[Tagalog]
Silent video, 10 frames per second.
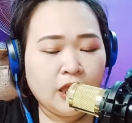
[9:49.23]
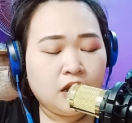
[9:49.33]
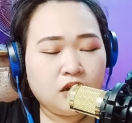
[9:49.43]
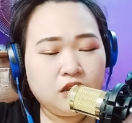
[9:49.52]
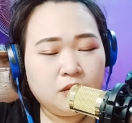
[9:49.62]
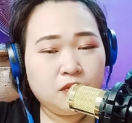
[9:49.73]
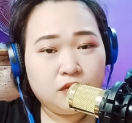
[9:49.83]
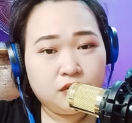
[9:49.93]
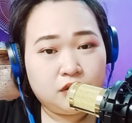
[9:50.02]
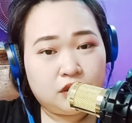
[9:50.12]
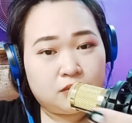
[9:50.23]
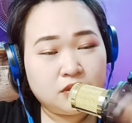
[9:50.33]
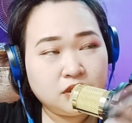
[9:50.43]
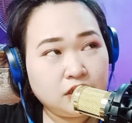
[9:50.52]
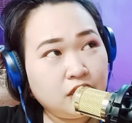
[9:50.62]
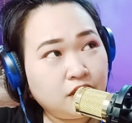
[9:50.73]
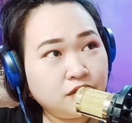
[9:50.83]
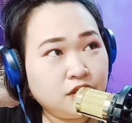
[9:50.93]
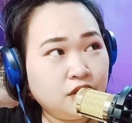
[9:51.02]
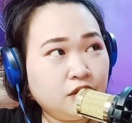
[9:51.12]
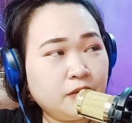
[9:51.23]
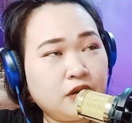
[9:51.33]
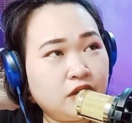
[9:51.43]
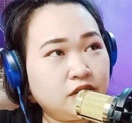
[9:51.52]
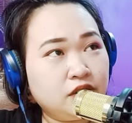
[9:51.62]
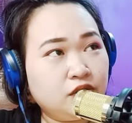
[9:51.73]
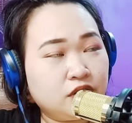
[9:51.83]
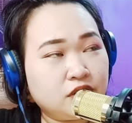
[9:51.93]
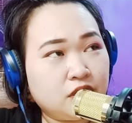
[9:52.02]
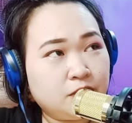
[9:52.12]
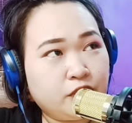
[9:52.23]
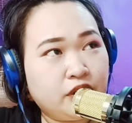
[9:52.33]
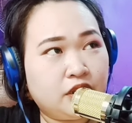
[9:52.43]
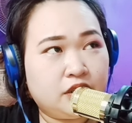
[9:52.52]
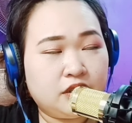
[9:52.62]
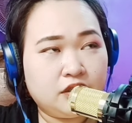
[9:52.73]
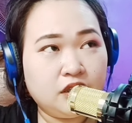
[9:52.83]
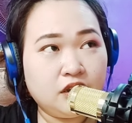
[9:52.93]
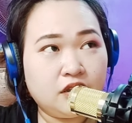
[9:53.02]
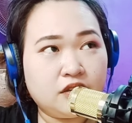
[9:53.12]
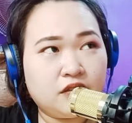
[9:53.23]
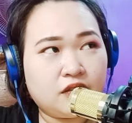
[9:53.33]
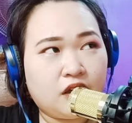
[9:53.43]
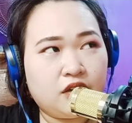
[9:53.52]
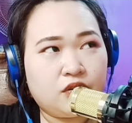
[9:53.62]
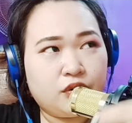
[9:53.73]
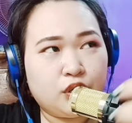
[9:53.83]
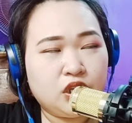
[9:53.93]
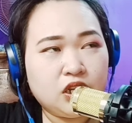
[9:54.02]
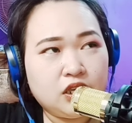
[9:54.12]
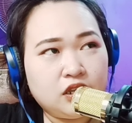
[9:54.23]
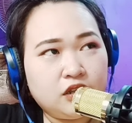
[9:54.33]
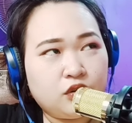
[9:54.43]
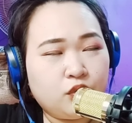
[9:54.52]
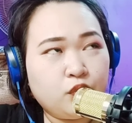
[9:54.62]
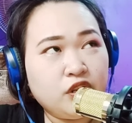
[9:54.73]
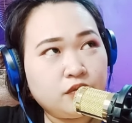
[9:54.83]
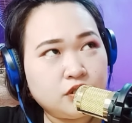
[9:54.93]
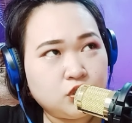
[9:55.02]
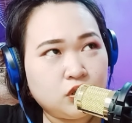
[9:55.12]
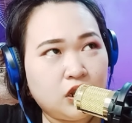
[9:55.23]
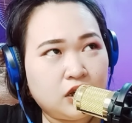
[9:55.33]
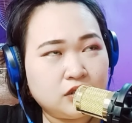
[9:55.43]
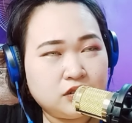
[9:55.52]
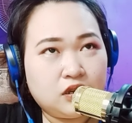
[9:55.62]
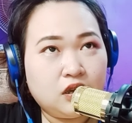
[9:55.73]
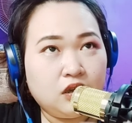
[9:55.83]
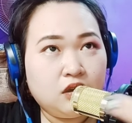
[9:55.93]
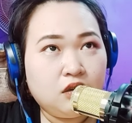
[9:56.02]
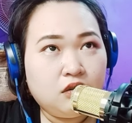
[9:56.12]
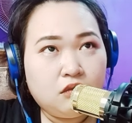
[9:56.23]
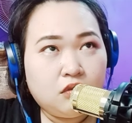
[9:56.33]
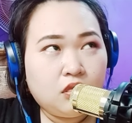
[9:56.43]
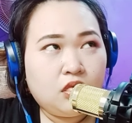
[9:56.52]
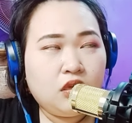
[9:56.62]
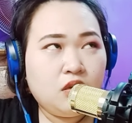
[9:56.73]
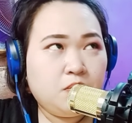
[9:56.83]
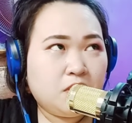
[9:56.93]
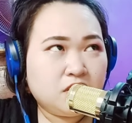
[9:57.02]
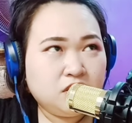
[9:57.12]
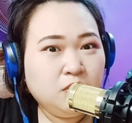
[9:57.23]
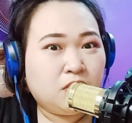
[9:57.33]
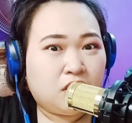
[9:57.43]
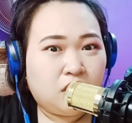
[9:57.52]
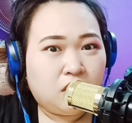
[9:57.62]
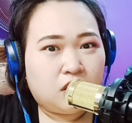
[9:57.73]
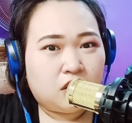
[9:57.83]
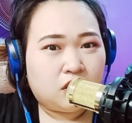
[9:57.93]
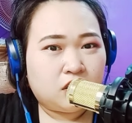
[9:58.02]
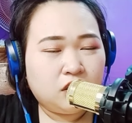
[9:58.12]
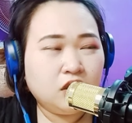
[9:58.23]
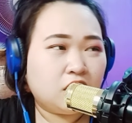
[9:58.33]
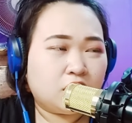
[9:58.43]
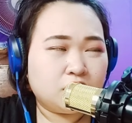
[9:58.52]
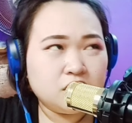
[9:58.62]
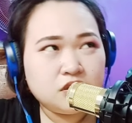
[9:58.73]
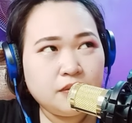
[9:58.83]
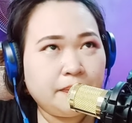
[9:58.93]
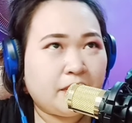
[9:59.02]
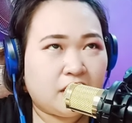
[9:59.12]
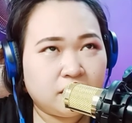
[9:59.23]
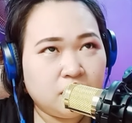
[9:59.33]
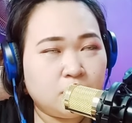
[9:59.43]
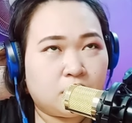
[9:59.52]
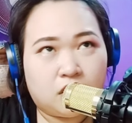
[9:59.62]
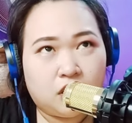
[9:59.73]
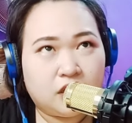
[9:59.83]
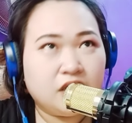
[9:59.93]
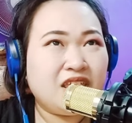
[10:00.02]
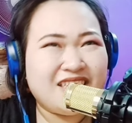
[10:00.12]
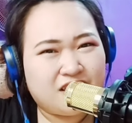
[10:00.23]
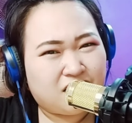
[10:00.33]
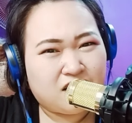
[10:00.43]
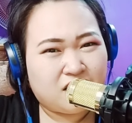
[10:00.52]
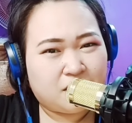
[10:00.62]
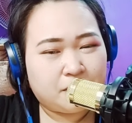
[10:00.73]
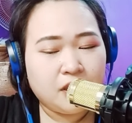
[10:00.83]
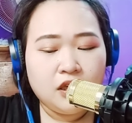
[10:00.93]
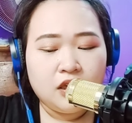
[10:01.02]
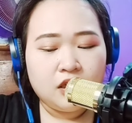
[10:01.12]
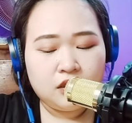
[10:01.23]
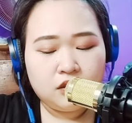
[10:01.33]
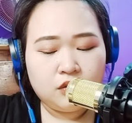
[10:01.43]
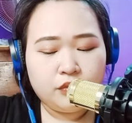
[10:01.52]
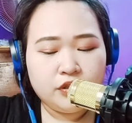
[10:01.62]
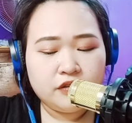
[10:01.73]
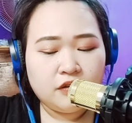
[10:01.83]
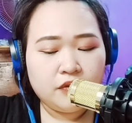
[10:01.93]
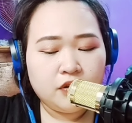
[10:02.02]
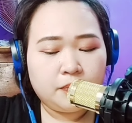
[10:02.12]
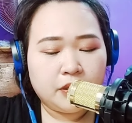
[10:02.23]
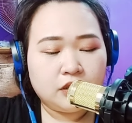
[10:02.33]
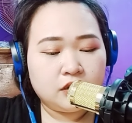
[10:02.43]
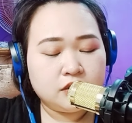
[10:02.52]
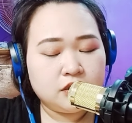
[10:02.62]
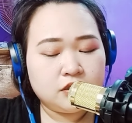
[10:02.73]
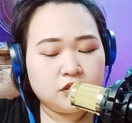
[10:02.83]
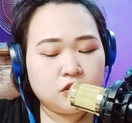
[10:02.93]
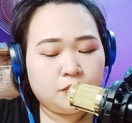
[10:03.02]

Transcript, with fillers: ang hirap mong kunin. Masaya ako sa iyo pero I see you as someone na dinedesire or hinihiling or wini-wish ko lang kasi impossible. You know, it's impossible. Ang hirap. And with the Seven of Pentacles, this is your